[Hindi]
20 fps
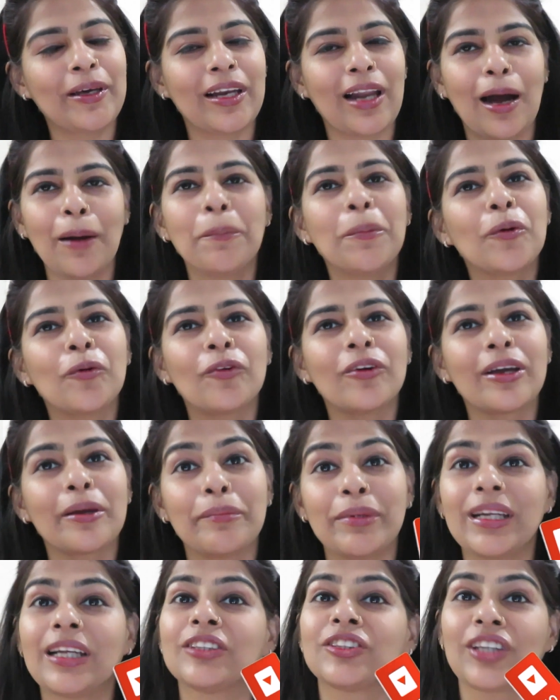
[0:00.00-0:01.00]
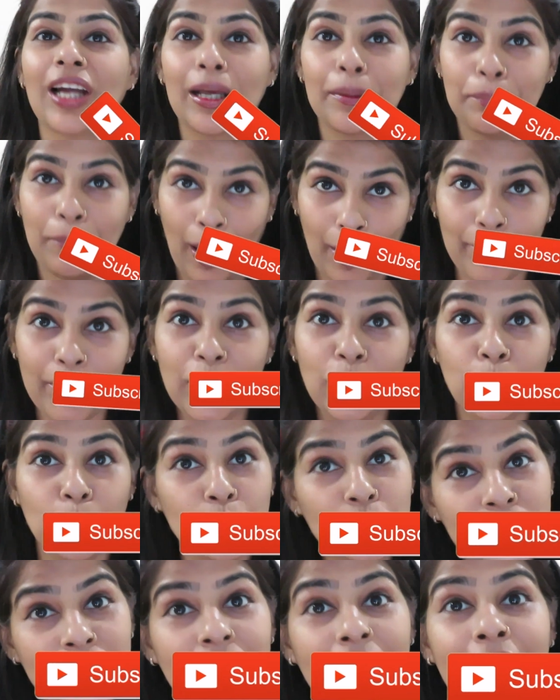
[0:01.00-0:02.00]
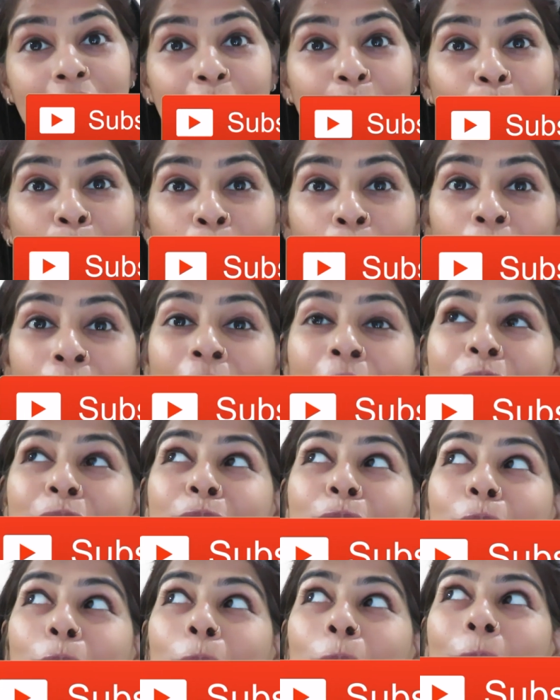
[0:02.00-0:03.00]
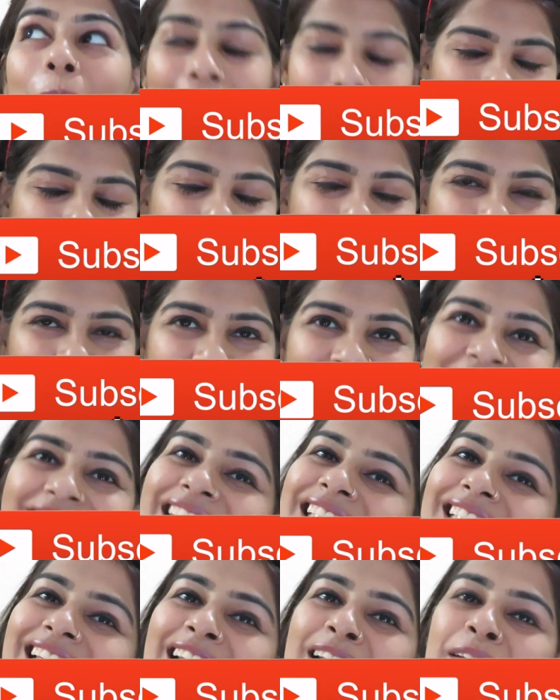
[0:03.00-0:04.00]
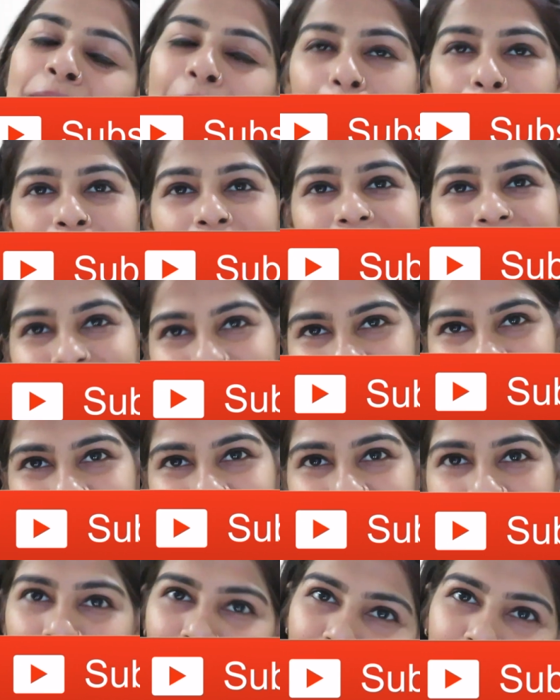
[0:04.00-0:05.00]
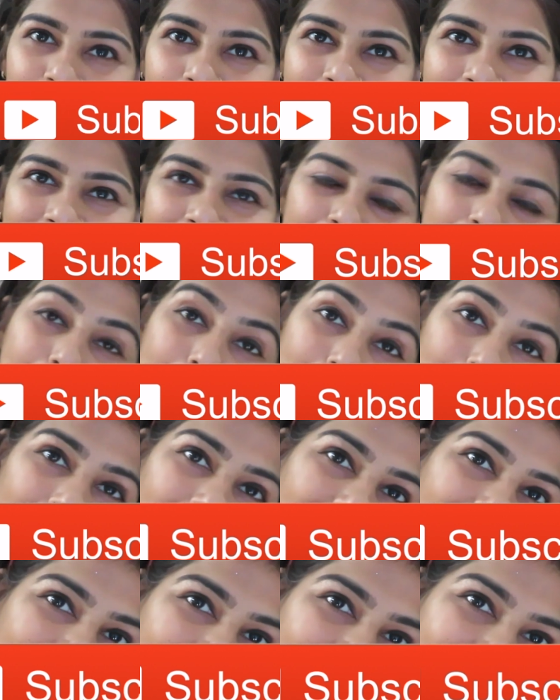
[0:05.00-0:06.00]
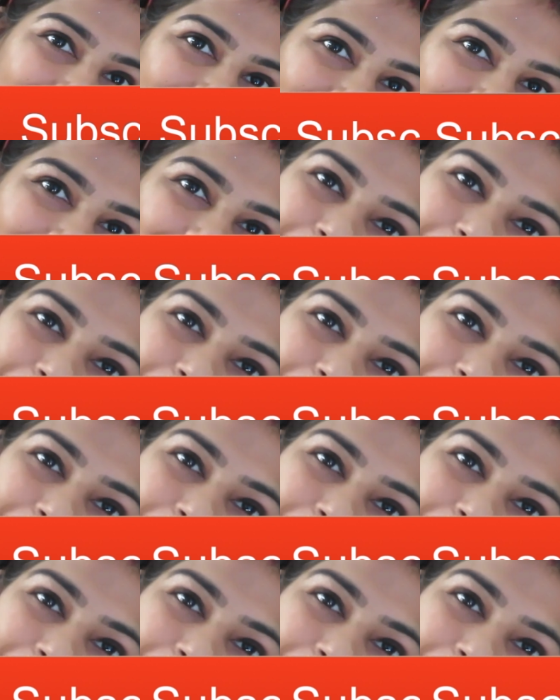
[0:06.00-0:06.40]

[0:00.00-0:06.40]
पर आप लोगों के बिना शायद मैं भी कुछ नहीं हूँ सो या चिल देन बाय बाय टेक केयर हैव अ गुड डे बाय